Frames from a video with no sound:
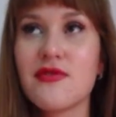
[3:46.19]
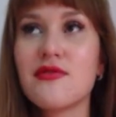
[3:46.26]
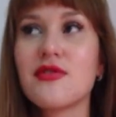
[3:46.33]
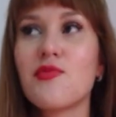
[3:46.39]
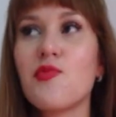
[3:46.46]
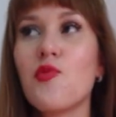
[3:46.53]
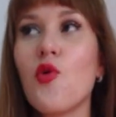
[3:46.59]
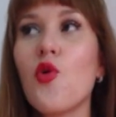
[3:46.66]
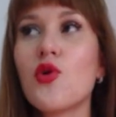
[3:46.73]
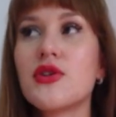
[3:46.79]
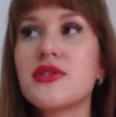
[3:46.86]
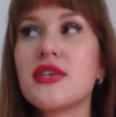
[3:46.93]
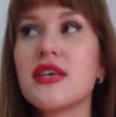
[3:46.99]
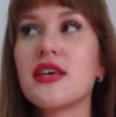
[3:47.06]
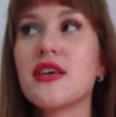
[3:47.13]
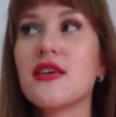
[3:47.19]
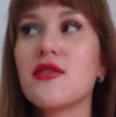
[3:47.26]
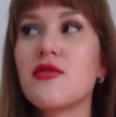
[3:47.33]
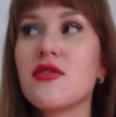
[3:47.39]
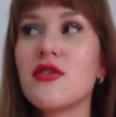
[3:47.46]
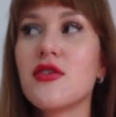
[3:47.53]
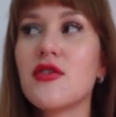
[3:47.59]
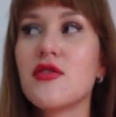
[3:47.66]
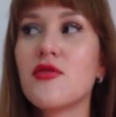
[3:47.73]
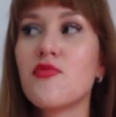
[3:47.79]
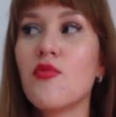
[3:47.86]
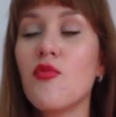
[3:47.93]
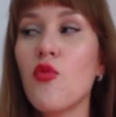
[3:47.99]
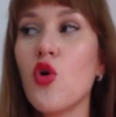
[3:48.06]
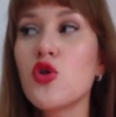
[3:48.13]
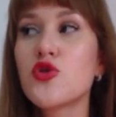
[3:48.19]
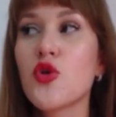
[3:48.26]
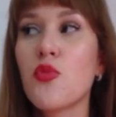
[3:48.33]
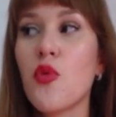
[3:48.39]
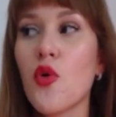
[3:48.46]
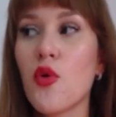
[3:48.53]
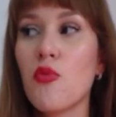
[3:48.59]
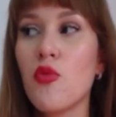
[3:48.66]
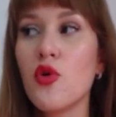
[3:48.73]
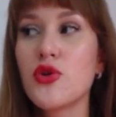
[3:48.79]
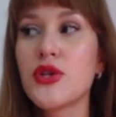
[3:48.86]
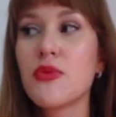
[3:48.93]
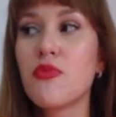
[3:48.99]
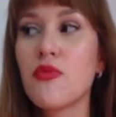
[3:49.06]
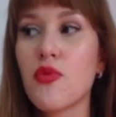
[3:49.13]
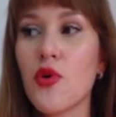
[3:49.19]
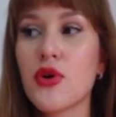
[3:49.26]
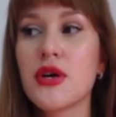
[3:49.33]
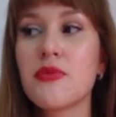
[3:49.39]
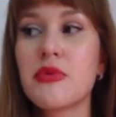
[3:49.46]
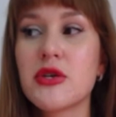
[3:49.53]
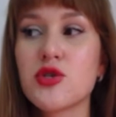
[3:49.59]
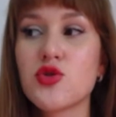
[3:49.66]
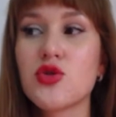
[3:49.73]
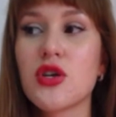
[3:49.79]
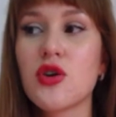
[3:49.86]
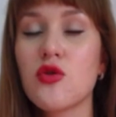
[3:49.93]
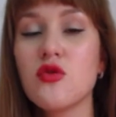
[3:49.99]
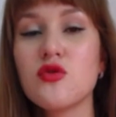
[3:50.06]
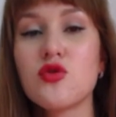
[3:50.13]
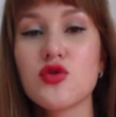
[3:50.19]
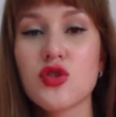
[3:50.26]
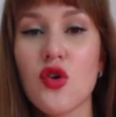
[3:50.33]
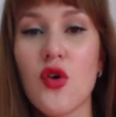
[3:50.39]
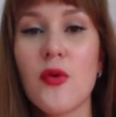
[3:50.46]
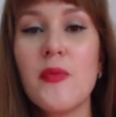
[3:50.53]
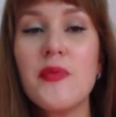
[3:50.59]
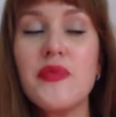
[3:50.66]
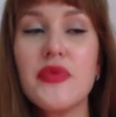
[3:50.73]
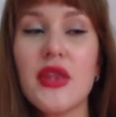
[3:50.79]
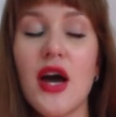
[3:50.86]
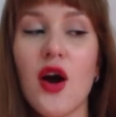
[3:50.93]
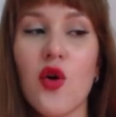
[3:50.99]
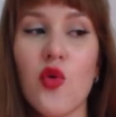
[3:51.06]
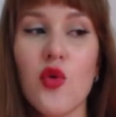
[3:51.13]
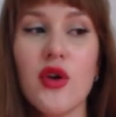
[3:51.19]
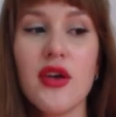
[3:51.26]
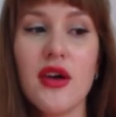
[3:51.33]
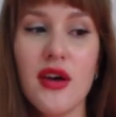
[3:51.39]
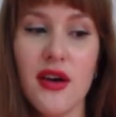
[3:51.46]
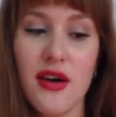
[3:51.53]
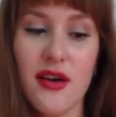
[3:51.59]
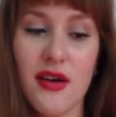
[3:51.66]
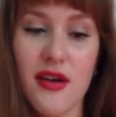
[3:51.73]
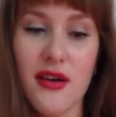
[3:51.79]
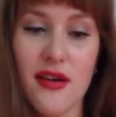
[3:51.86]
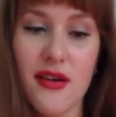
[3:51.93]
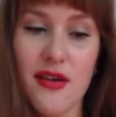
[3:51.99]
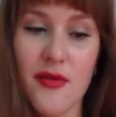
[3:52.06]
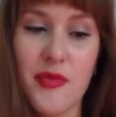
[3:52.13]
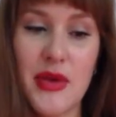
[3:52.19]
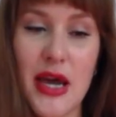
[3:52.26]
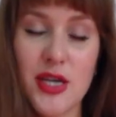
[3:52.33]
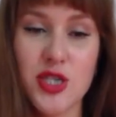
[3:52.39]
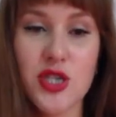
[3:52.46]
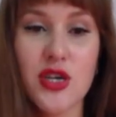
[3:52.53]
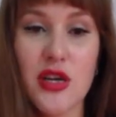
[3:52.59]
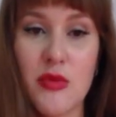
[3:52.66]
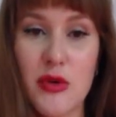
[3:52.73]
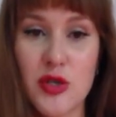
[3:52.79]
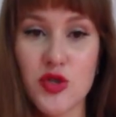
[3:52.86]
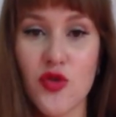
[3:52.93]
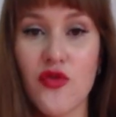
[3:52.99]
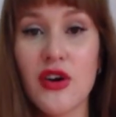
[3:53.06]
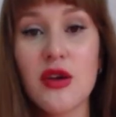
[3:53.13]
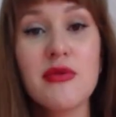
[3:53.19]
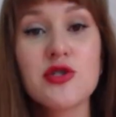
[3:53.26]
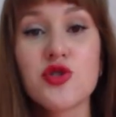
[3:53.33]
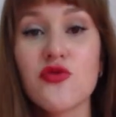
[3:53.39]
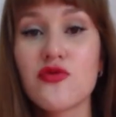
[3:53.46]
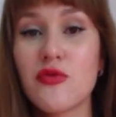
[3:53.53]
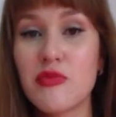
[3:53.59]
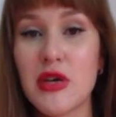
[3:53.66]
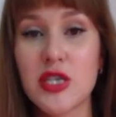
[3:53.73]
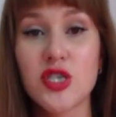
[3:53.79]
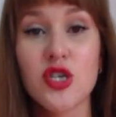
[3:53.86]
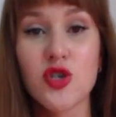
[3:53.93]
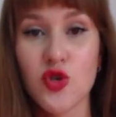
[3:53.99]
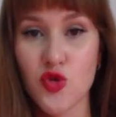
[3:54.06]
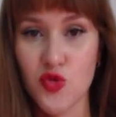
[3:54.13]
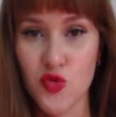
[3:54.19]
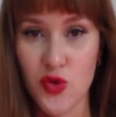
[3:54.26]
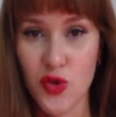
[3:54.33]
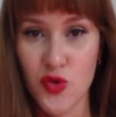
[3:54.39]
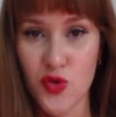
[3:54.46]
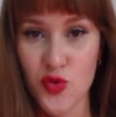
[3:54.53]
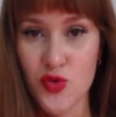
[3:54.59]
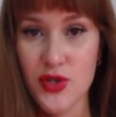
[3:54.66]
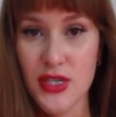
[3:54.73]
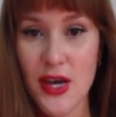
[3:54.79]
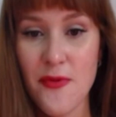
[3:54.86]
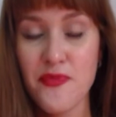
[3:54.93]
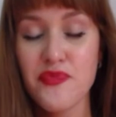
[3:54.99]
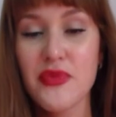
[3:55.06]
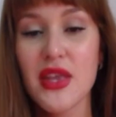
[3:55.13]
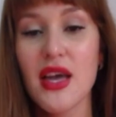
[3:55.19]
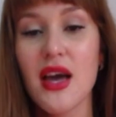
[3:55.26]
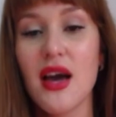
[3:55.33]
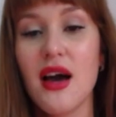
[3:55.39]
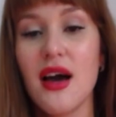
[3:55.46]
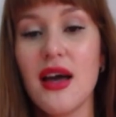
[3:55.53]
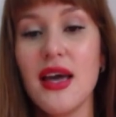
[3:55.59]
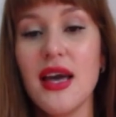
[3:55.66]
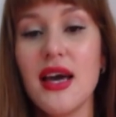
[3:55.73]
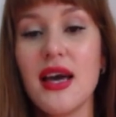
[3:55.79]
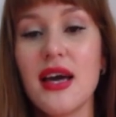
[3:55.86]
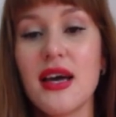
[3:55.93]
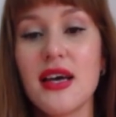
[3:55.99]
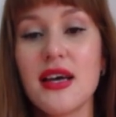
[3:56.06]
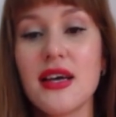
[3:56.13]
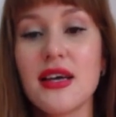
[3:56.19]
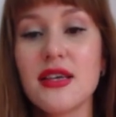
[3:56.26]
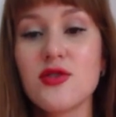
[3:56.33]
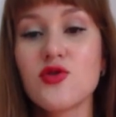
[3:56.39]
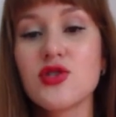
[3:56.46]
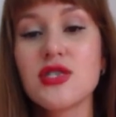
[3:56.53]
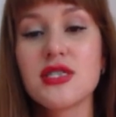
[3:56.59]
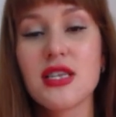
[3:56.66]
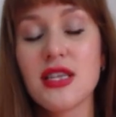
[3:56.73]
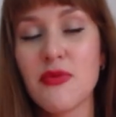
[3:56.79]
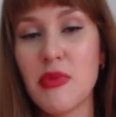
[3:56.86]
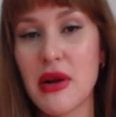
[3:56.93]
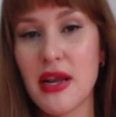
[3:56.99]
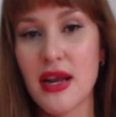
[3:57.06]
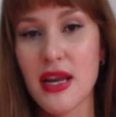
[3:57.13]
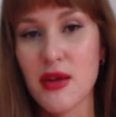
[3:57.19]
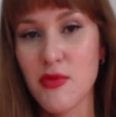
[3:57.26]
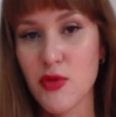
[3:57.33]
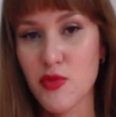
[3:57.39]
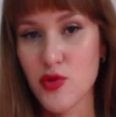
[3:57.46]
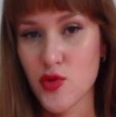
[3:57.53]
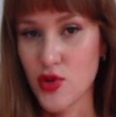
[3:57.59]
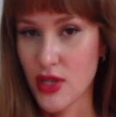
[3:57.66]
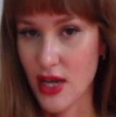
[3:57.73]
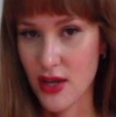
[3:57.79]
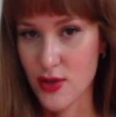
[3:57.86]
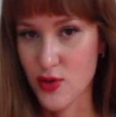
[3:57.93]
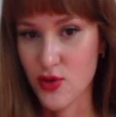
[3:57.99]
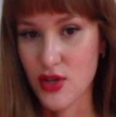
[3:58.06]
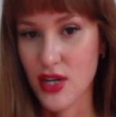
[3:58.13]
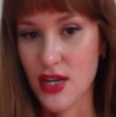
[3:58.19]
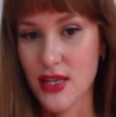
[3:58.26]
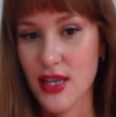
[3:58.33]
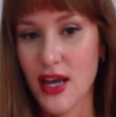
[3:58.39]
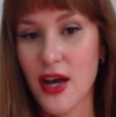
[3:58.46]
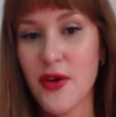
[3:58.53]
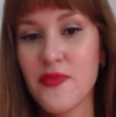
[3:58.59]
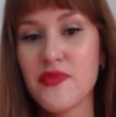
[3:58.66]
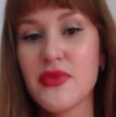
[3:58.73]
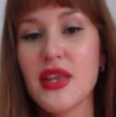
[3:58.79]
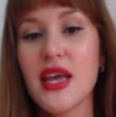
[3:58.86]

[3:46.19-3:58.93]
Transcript: Molti, molto po- molti poche persone che conosco a cui uh, eh, piace Gorbaciov. Gorbaciov non piace a nessuno in Russia e non si sente parlare nemmeno più di tanto in realtà.